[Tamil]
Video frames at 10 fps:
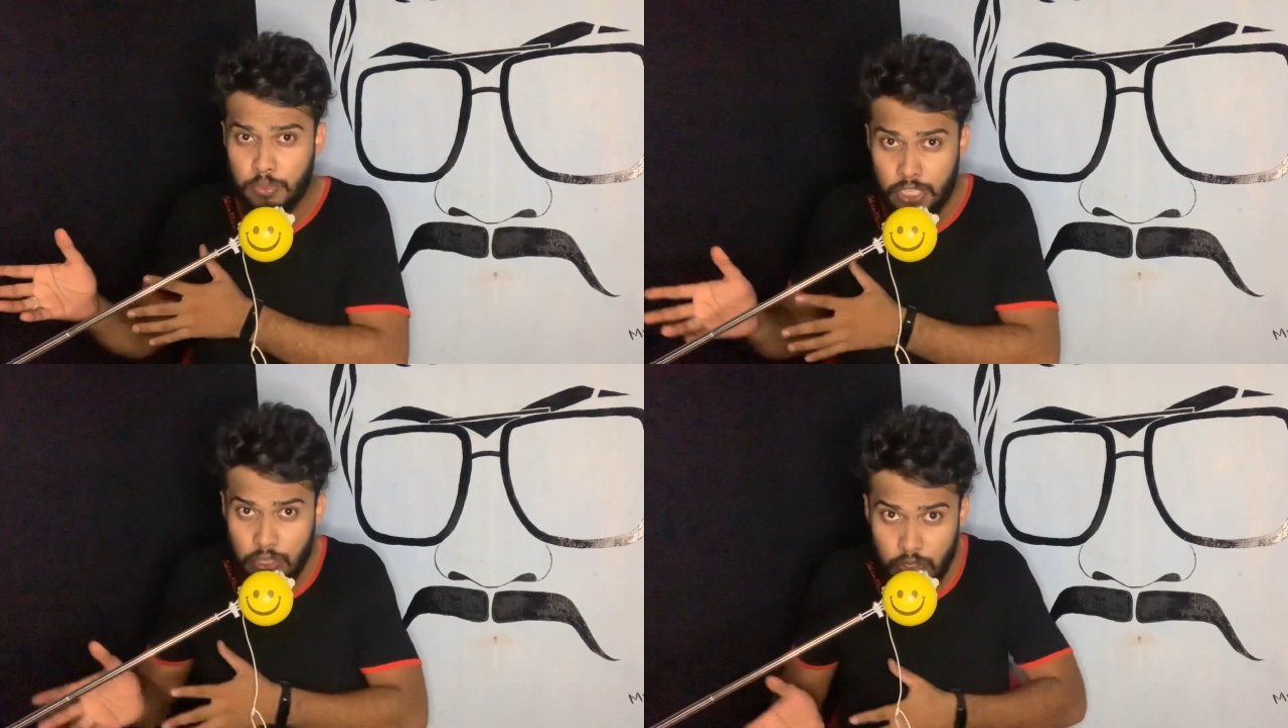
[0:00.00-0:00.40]

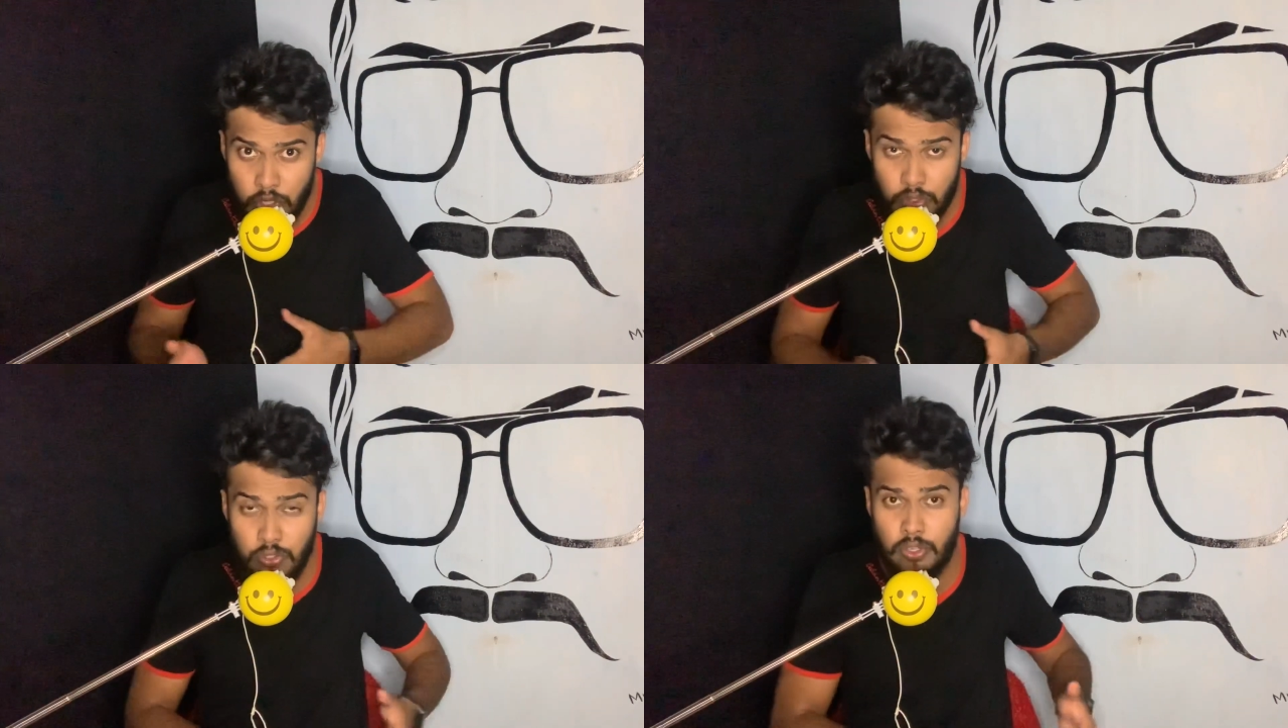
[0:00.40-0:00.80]
புதைக்குழி
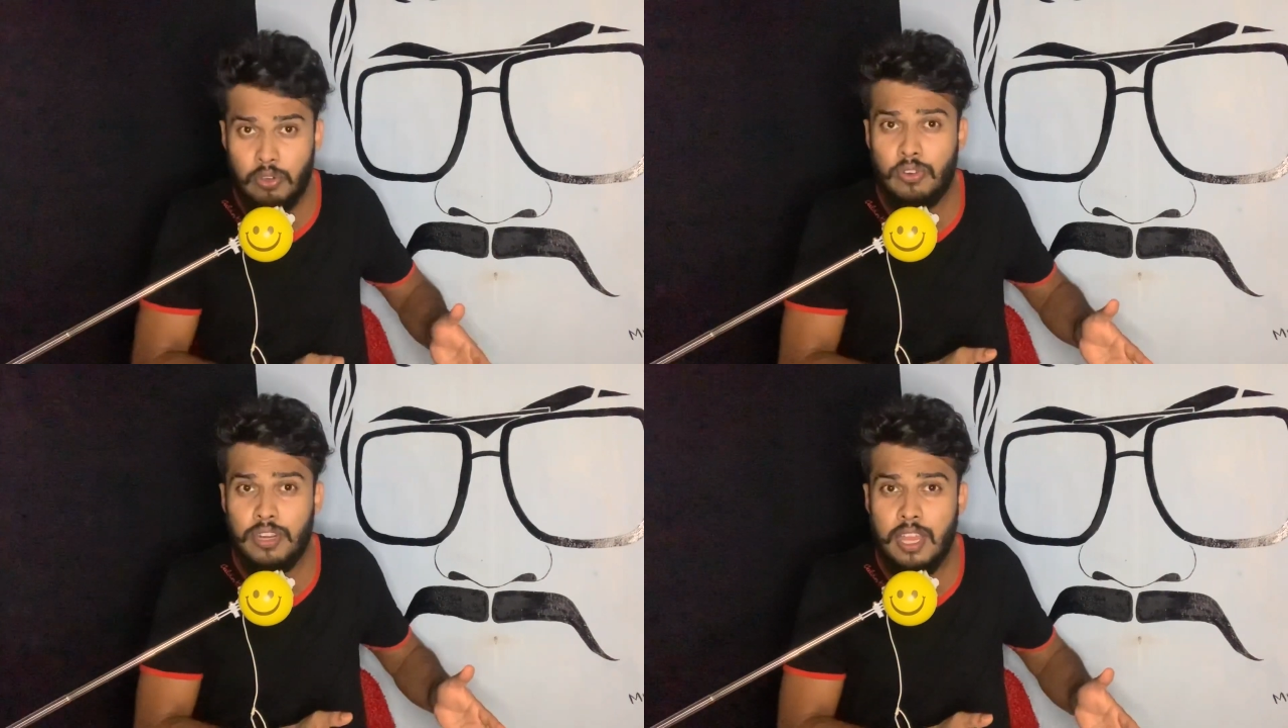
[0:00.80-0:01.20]
ஒன்றுக்குள்ளே
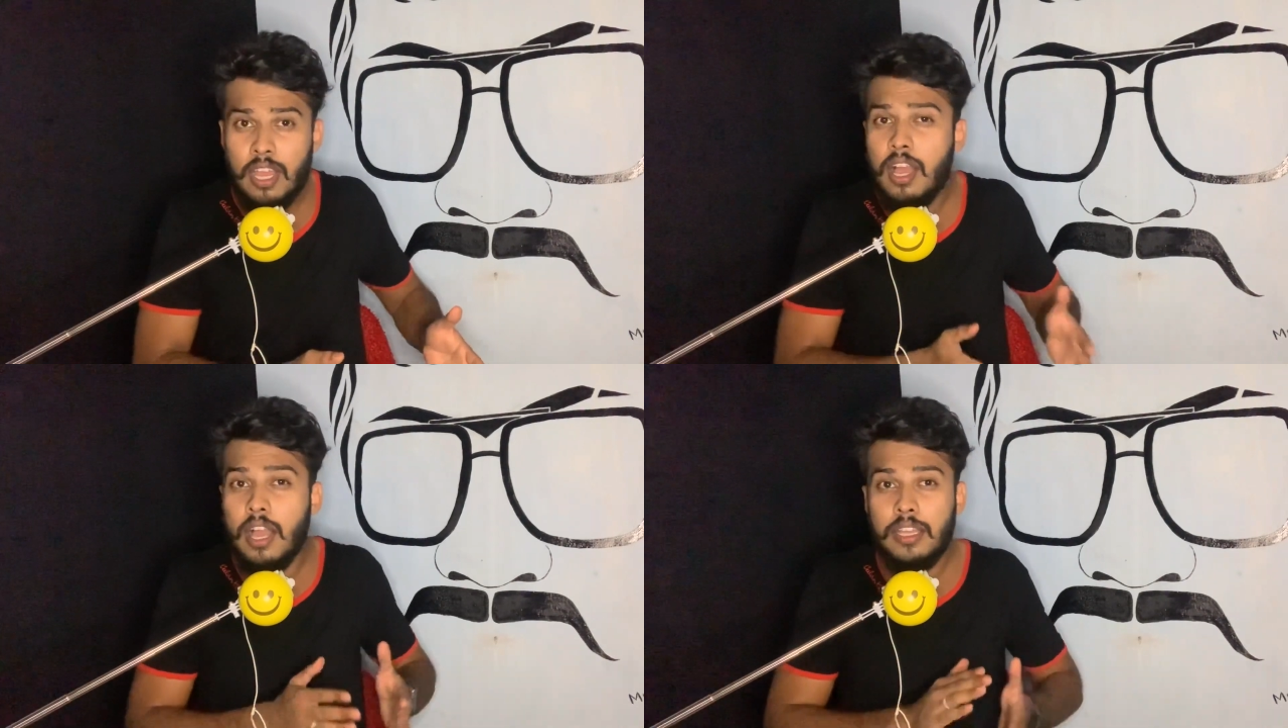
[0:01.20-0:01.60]

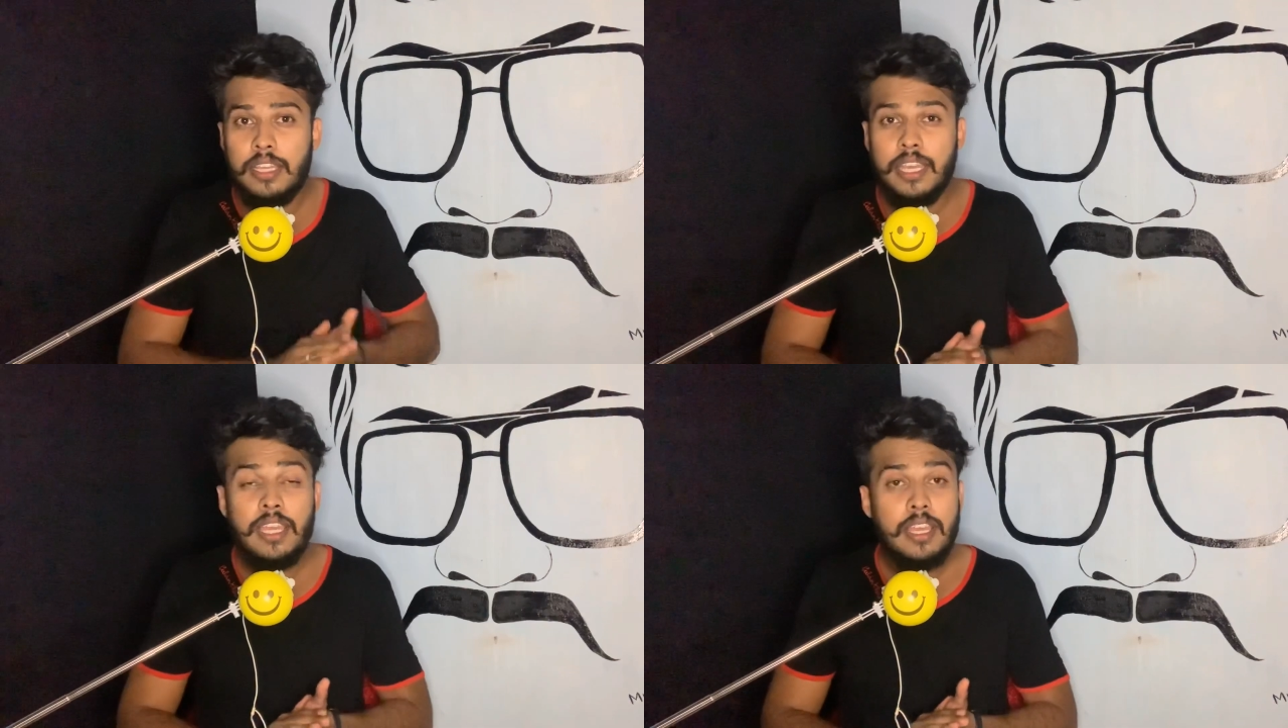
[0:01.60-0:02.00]
ஓடுறாங்க
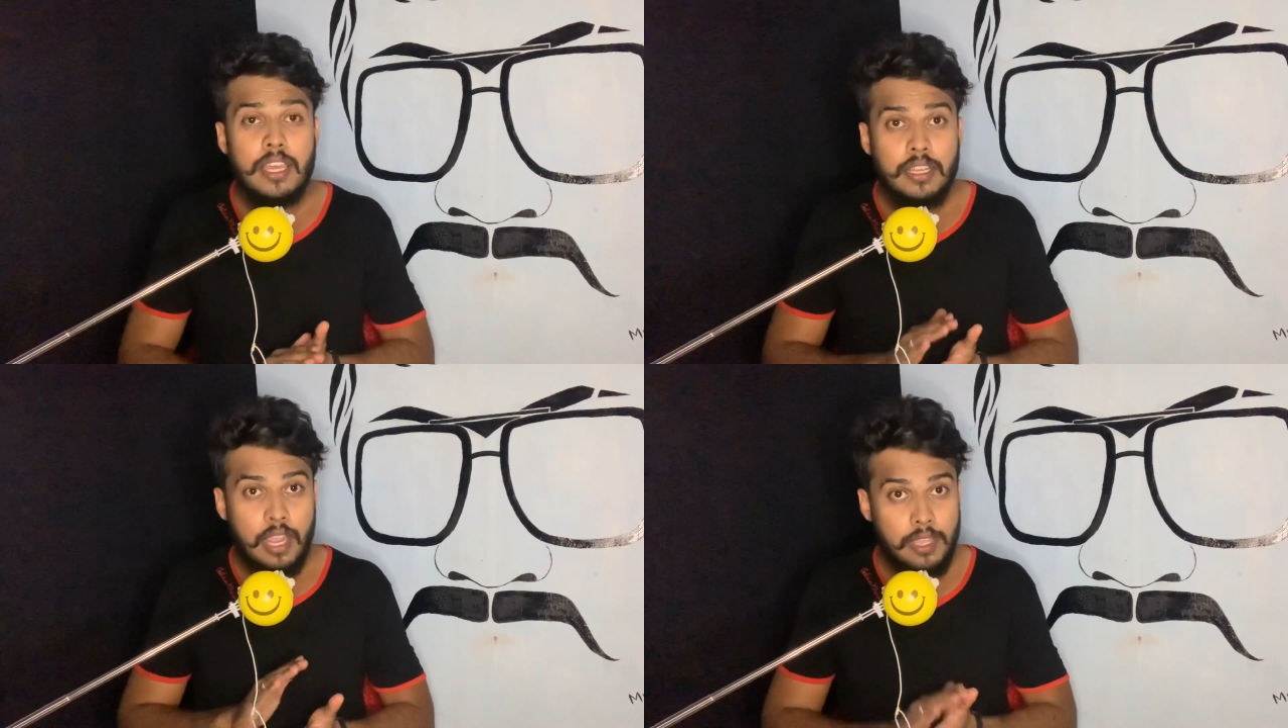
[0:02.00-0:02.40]
அங்கே
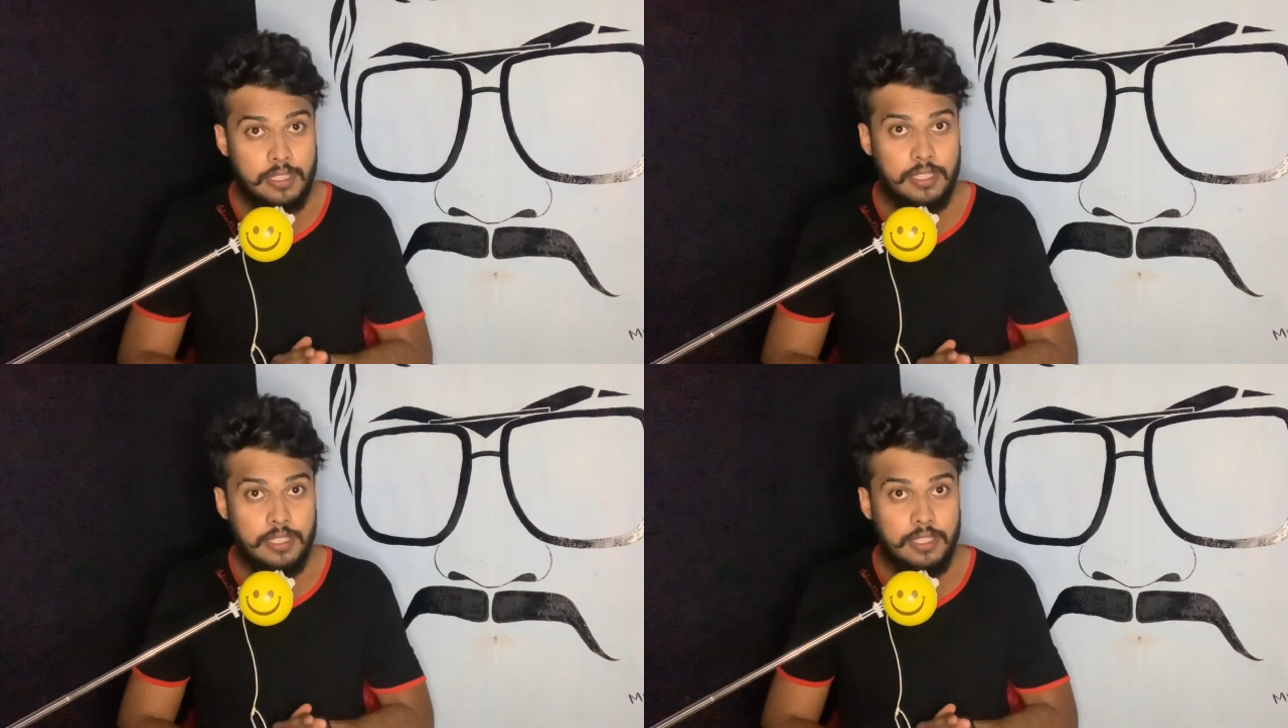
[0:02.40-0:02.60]
கைது